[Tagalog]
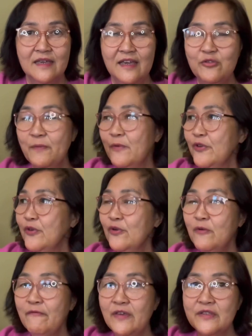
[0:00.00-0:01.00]
Ito po
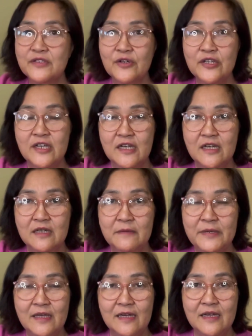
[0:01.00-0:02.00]
yung video na
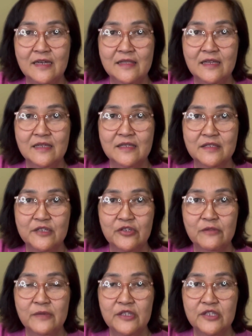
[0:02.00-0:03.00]
pinakakalat nila sa
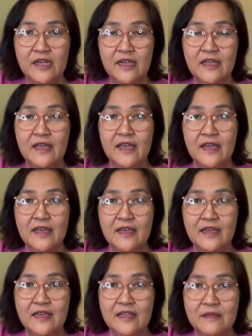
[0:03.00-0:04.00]
social media
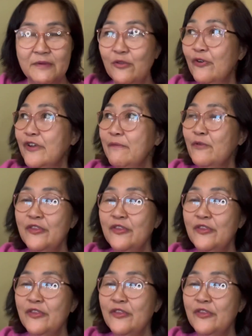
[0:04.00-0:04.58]
and panoorin po